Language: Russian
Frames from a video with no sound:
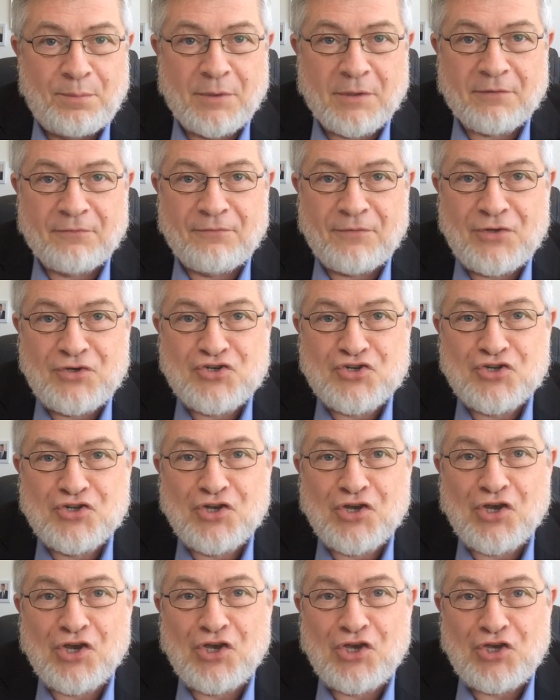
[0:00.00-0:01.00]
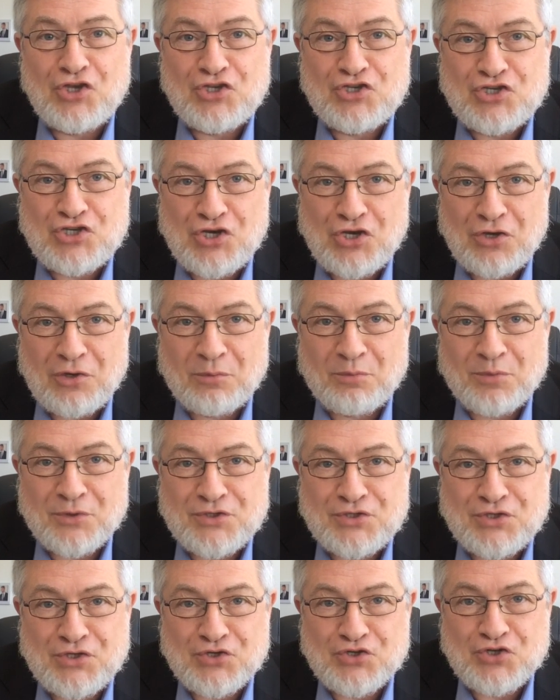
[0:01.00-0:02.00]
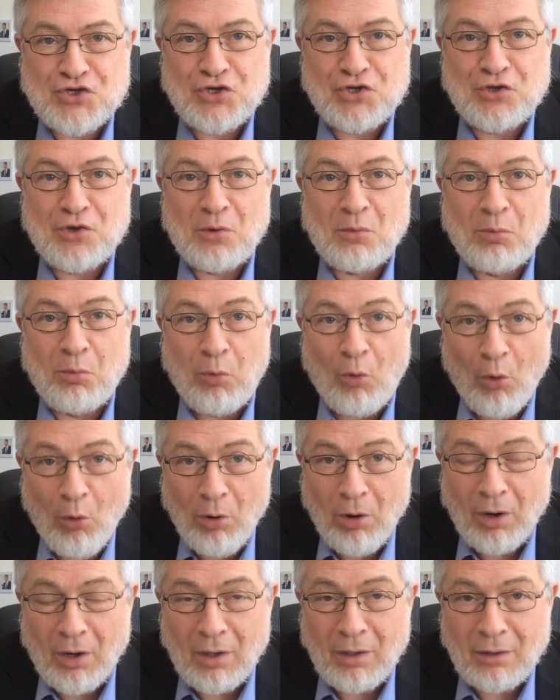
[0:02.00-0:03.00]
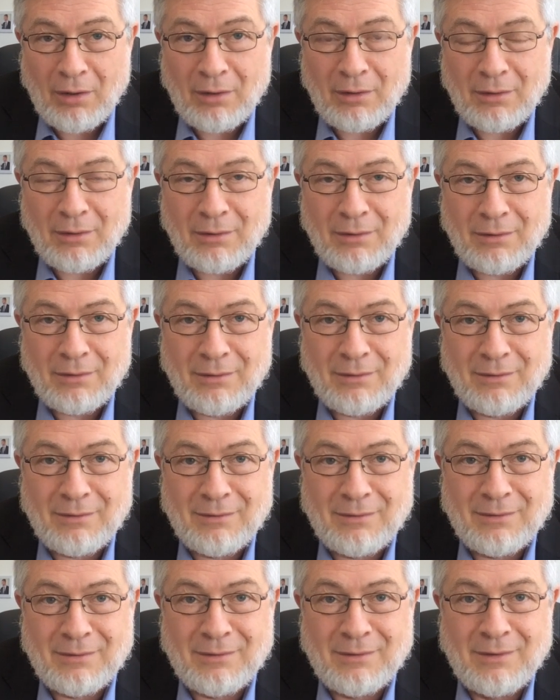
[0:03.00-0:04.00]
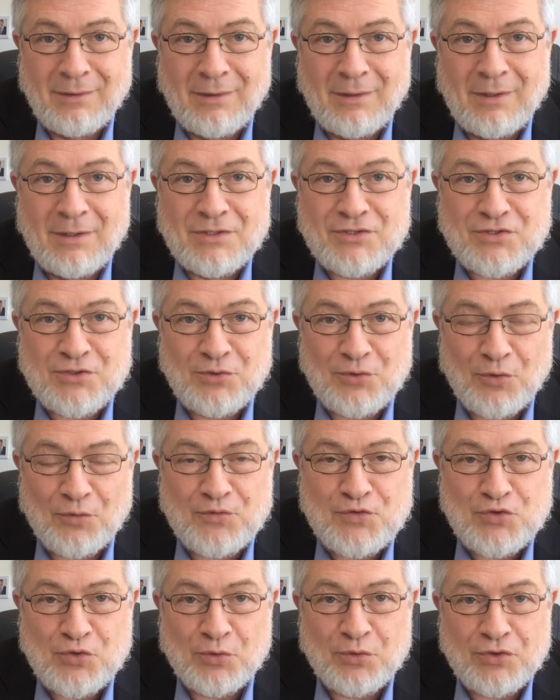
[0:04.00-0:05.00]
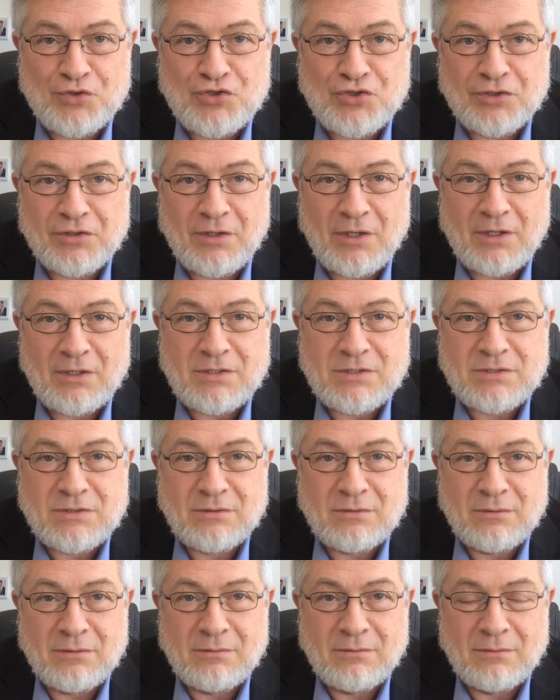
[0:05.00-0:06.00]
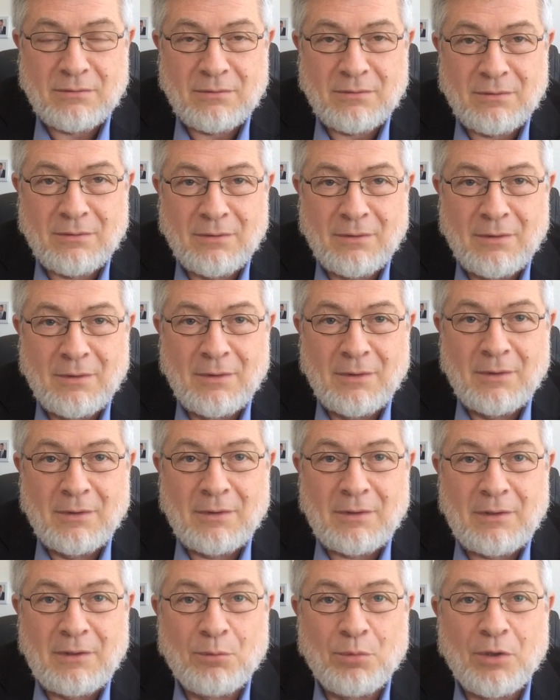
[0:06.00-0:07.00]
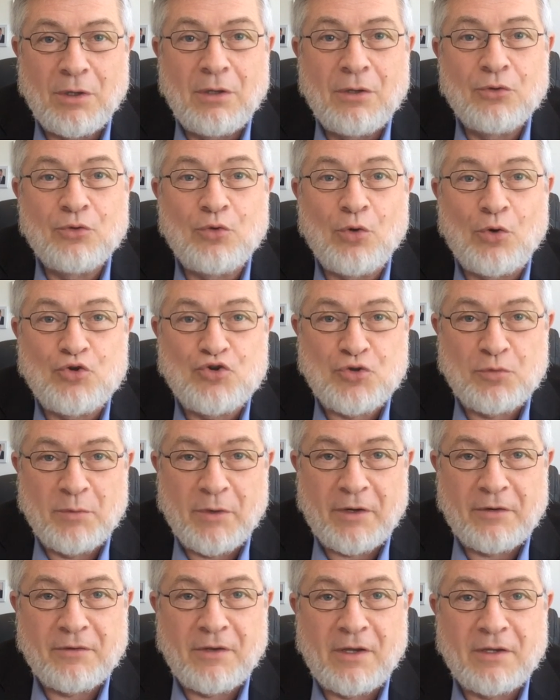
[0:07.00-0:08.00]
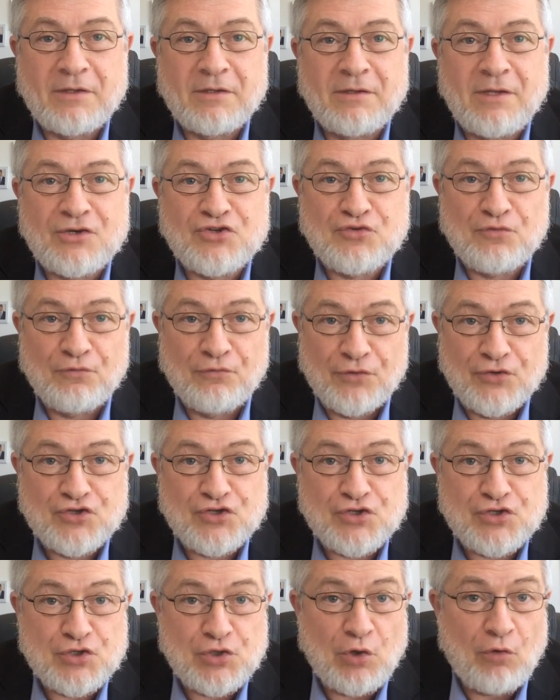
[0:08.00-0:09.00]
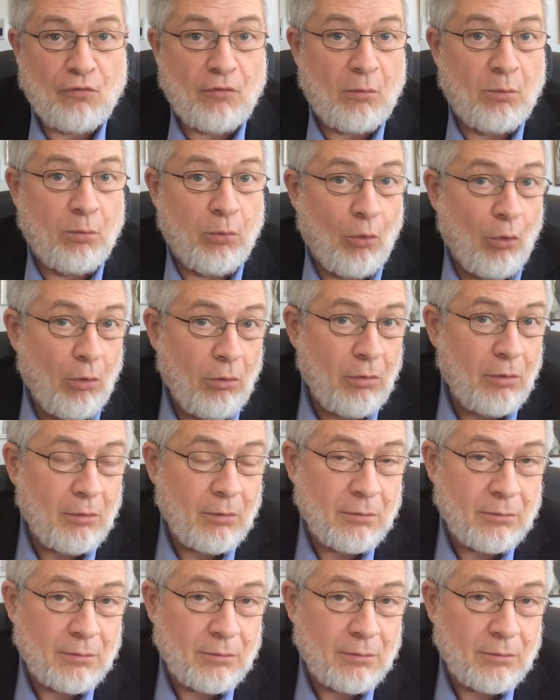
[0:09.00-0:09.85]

первичная идея постижения Бога с нее все начинается. Ибо то, о чем мы говорим, это даже выше слова Бог.